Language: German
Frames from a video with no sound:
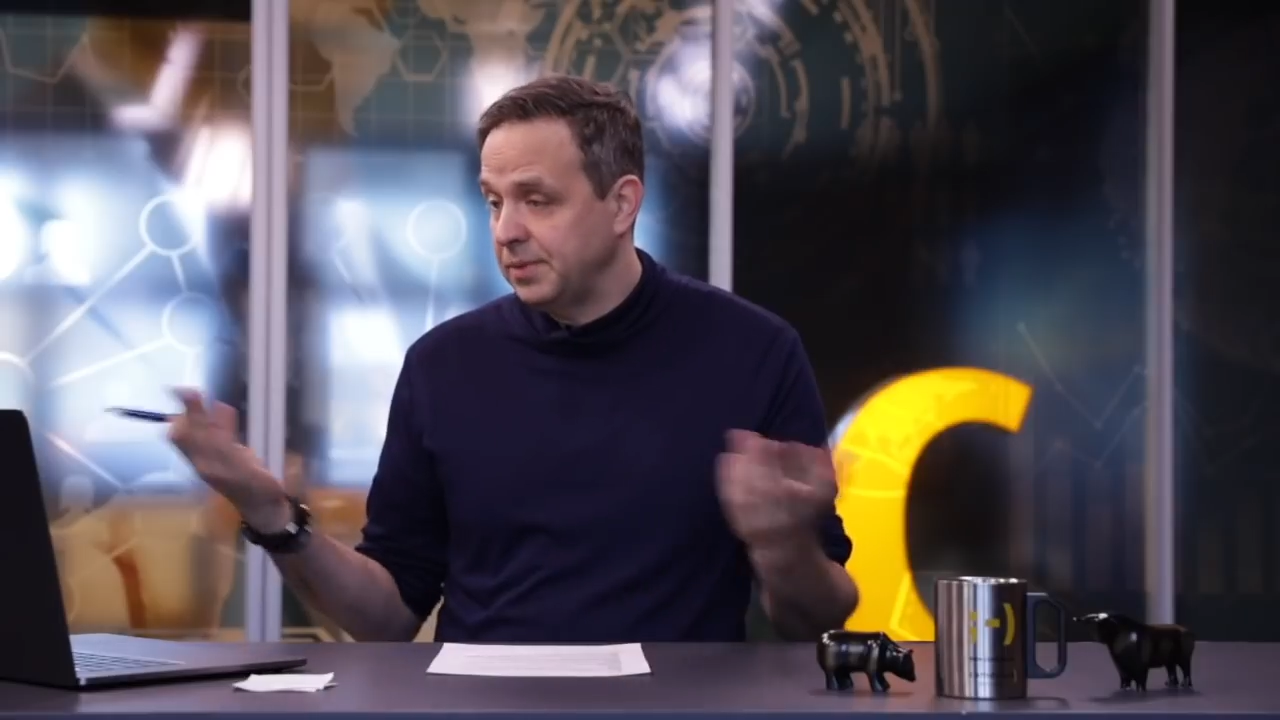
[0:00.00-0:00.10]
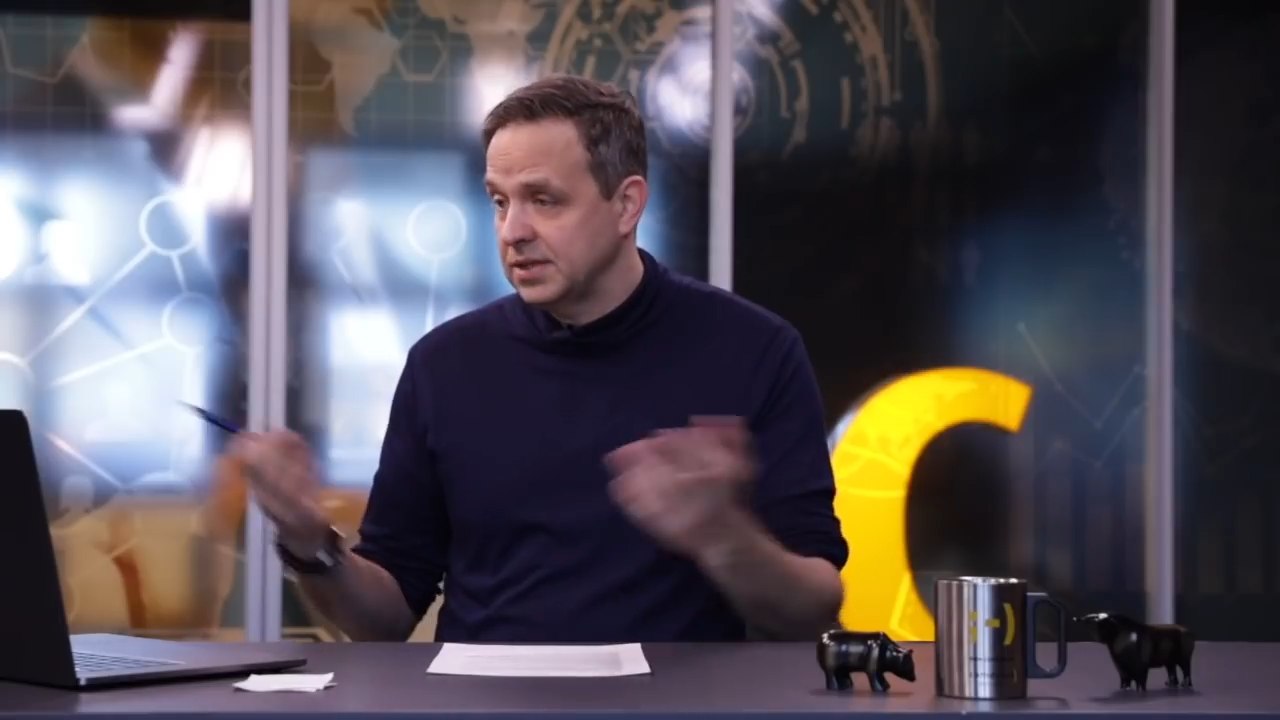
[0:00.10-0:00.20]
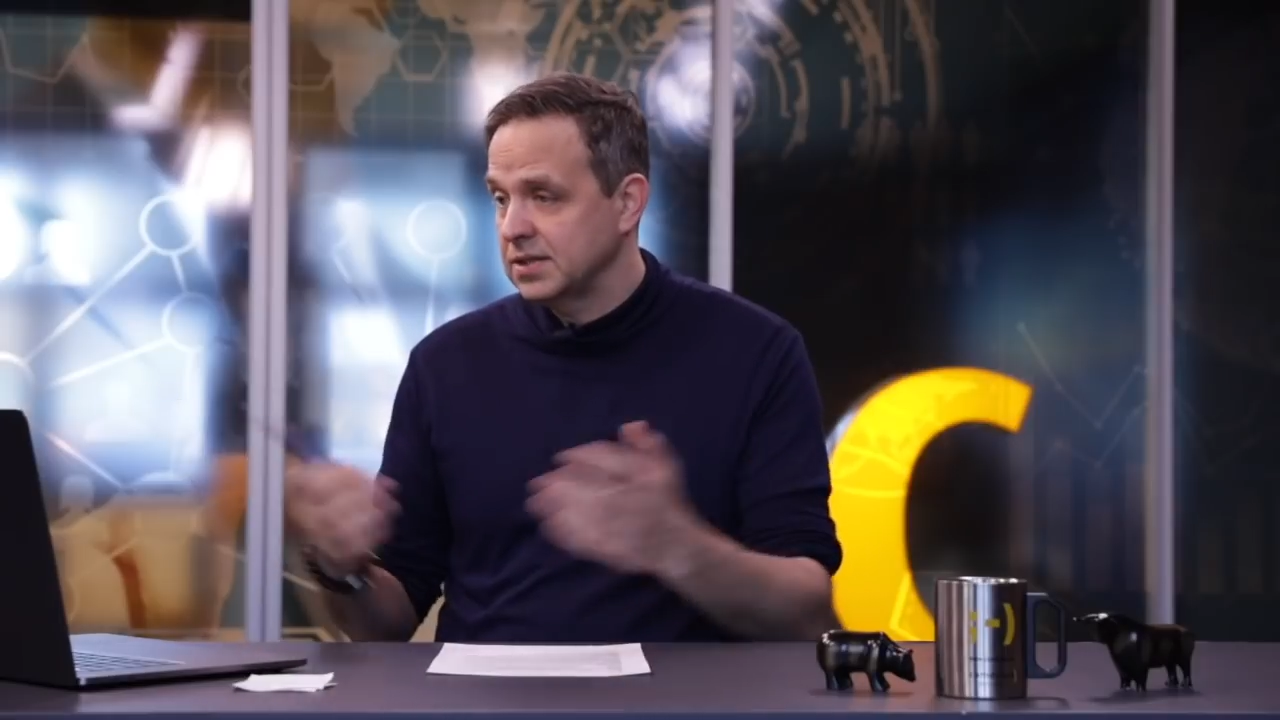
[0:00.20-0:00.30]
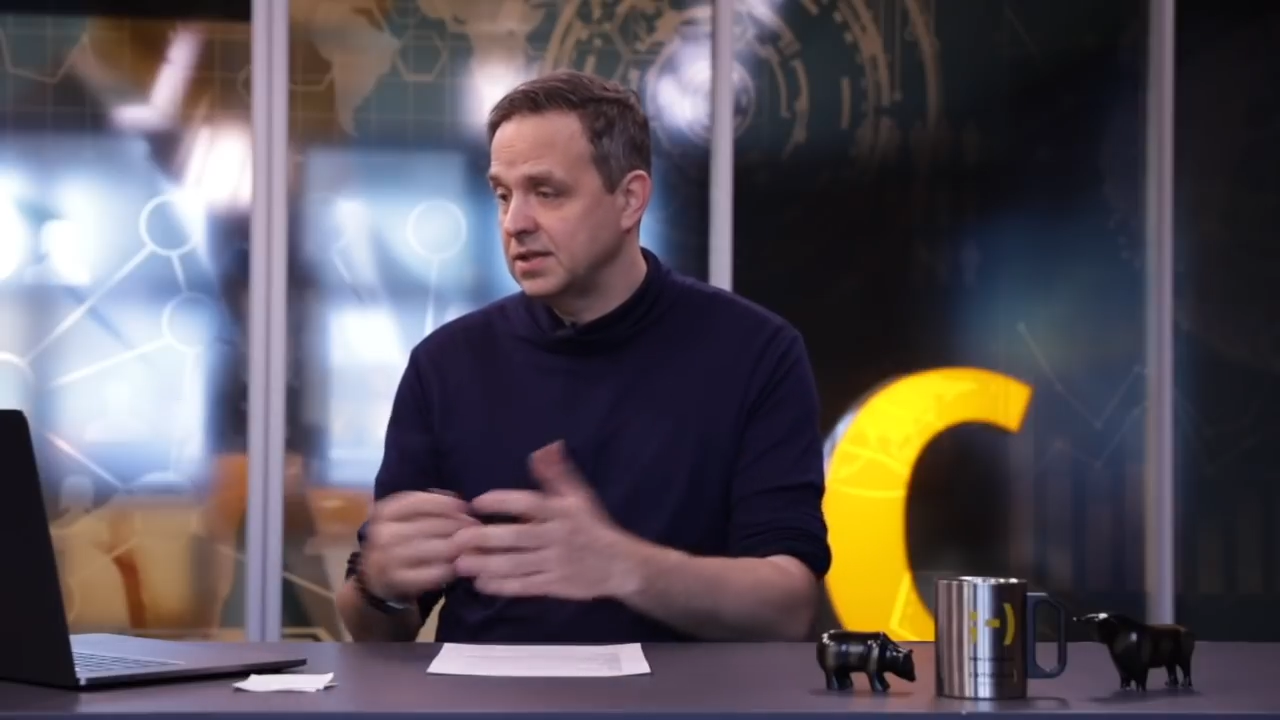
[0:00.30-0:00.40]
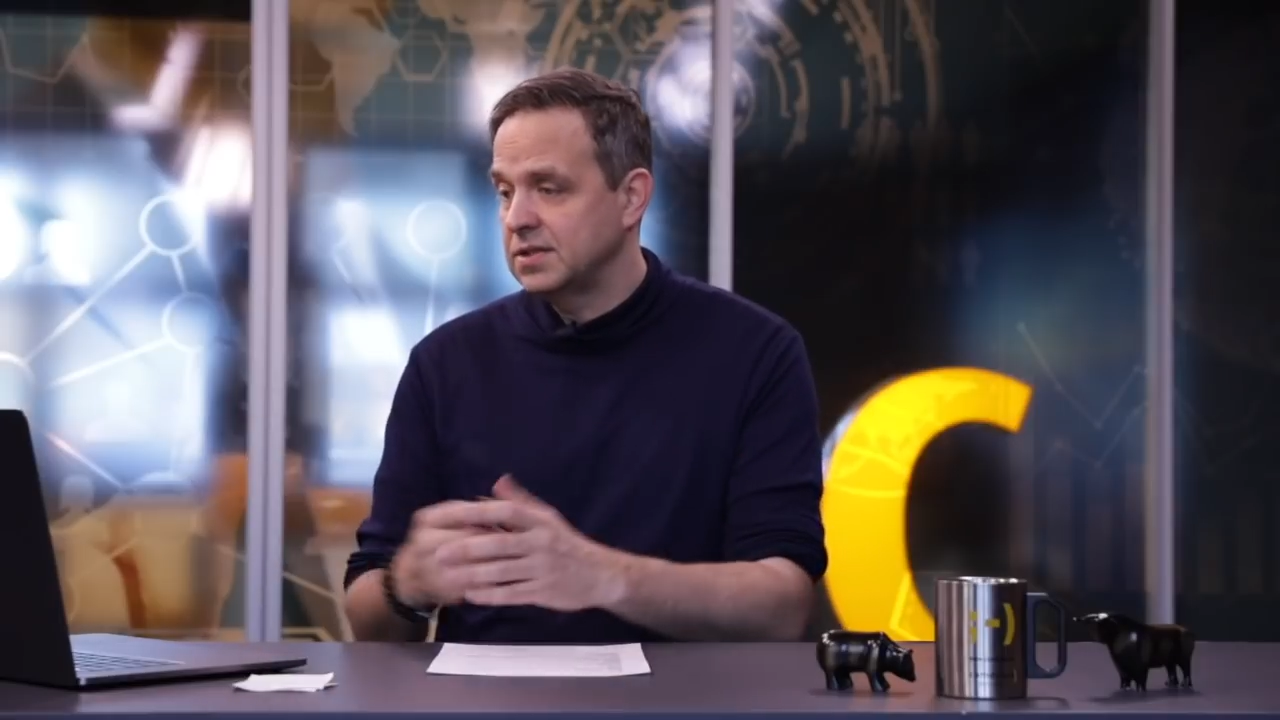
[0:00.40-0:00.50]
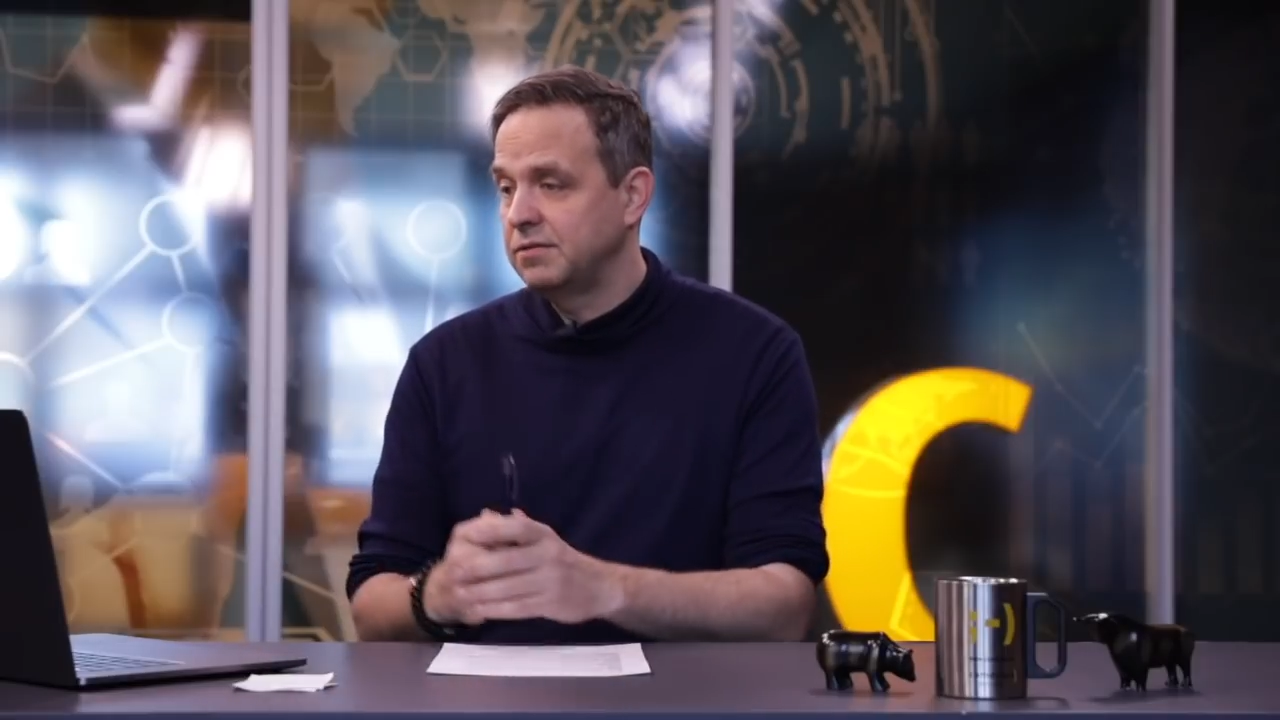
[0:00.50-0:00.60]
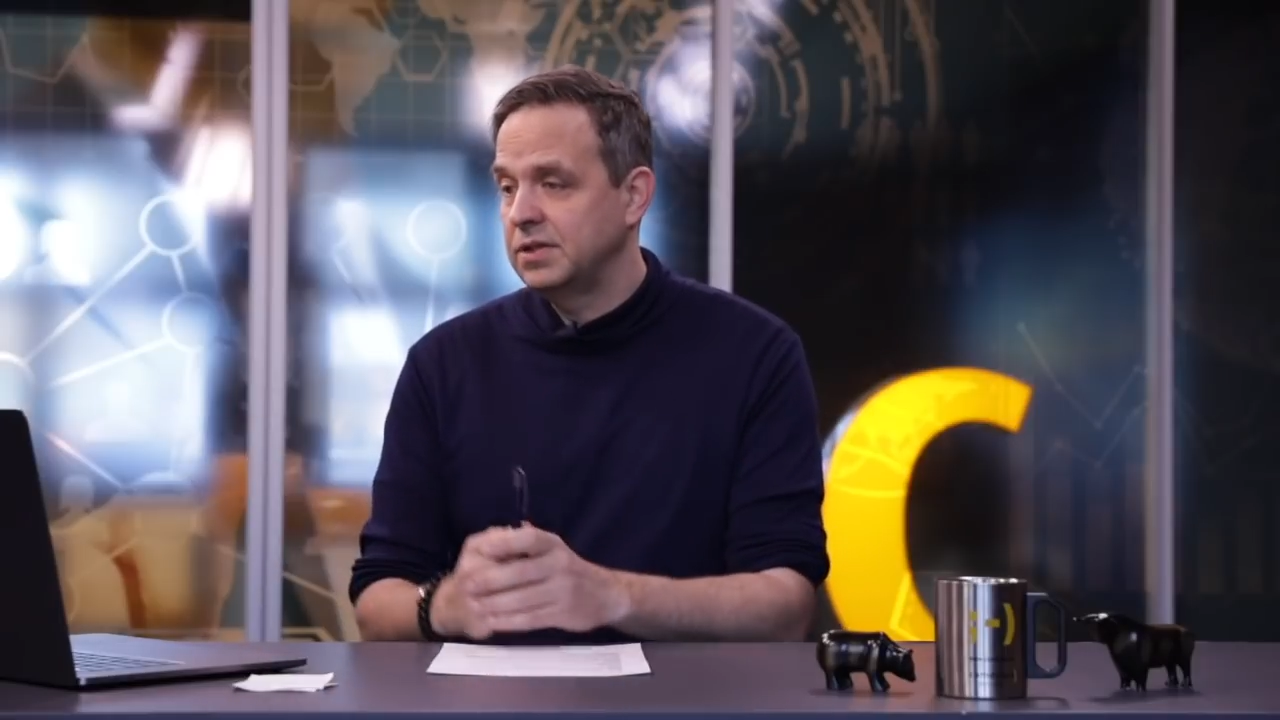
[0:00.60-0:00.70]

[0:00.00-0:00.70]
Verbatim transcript: macht es keinen Sinn,